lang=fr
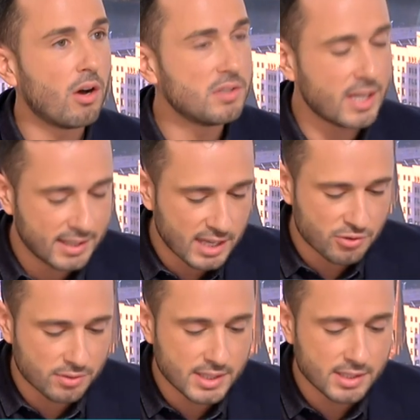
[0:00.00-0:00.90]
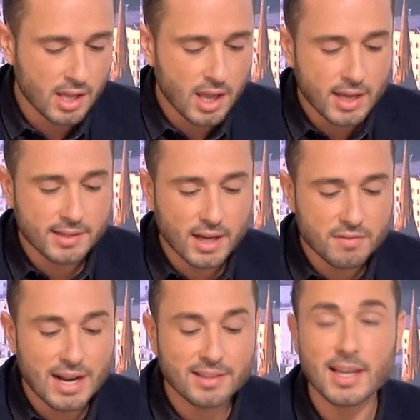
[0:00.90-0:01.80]
en direct d'Argentine, est arrivée
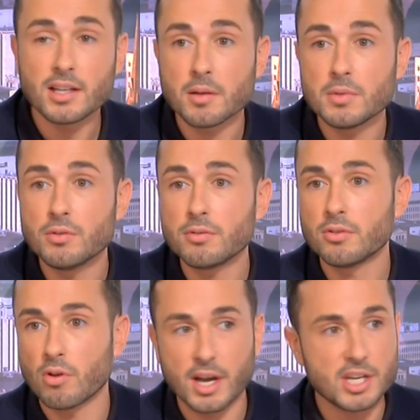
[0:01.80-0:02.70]
à la dernière minute dans la